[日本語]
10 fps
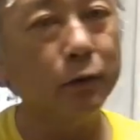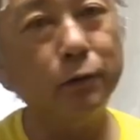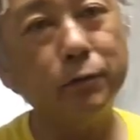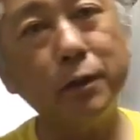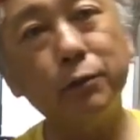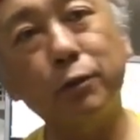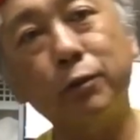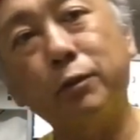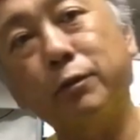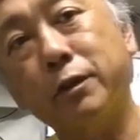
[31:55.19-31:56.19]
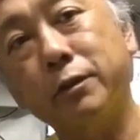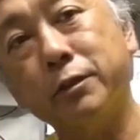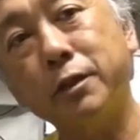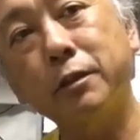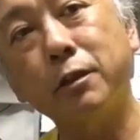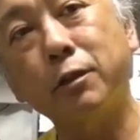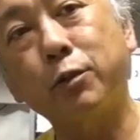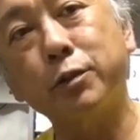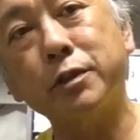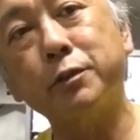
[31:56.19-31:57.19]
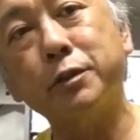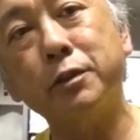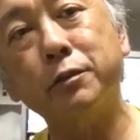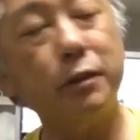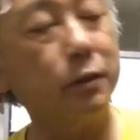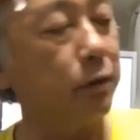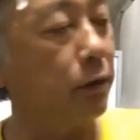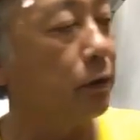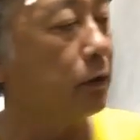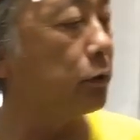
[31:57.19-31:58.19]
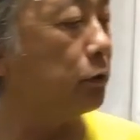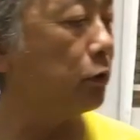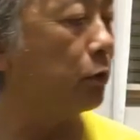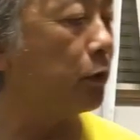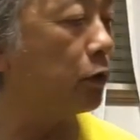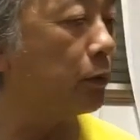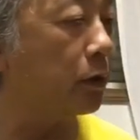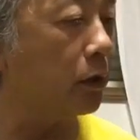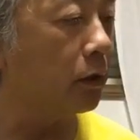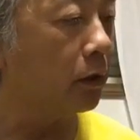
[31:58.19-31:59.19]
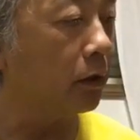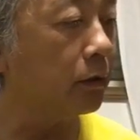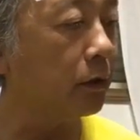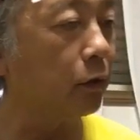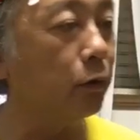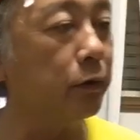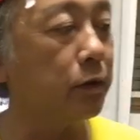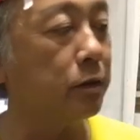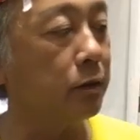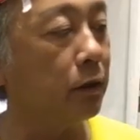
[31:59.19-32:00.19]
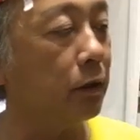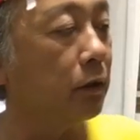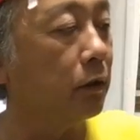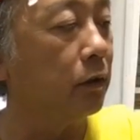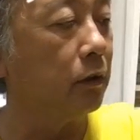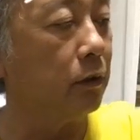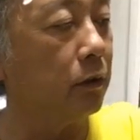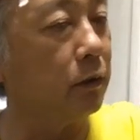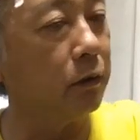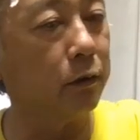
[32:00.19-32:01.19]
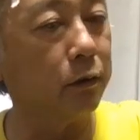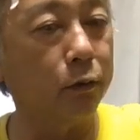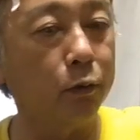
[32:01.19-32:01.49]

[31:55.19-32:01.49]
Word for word: これはあのあのシャッターが固着してるだけで修理の見込みがかなり濃いですし、えーと、